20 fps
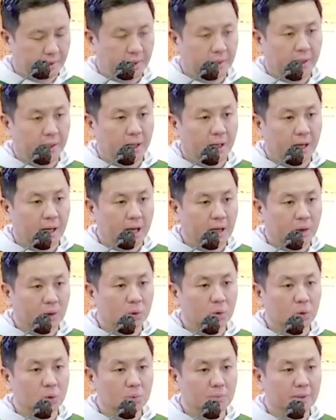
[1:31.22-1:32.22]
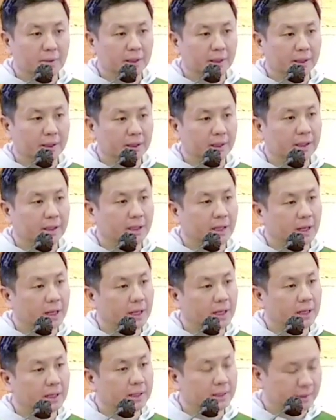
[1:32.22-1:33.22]
Aku menginginkan
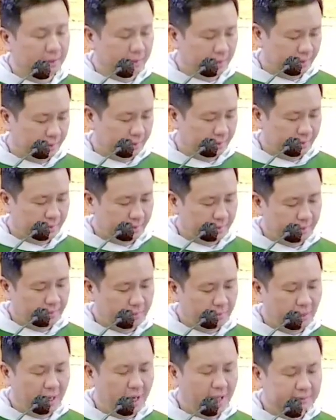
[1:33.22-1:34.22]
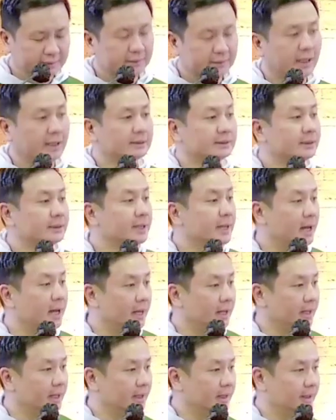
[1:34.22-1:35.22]
belas kasihan,
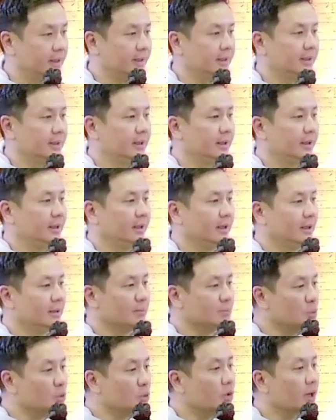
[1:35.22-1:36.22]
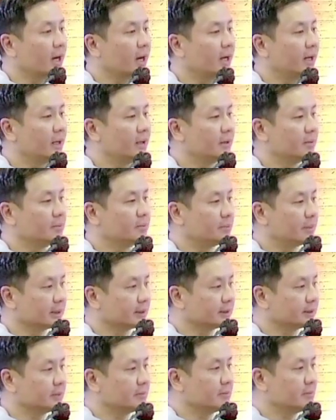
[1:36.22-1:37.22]
bukan
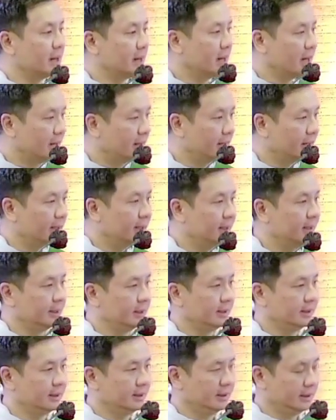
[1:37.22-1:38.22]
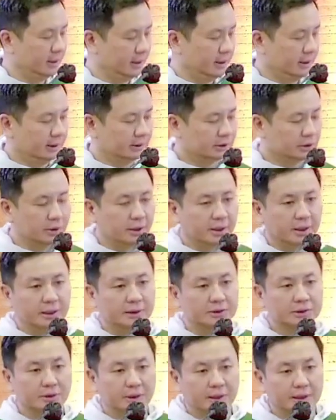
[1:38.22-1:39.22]
persembahan.
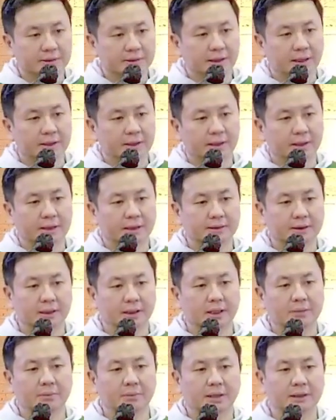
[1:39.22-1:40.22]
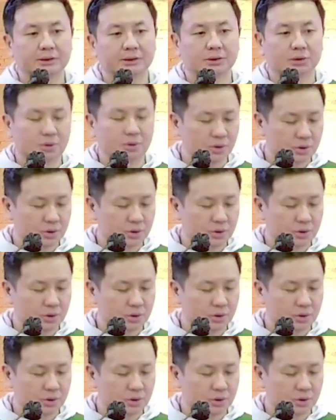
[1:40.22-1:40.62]
Saudara-saudari saya yang terkasih dalam Kristus,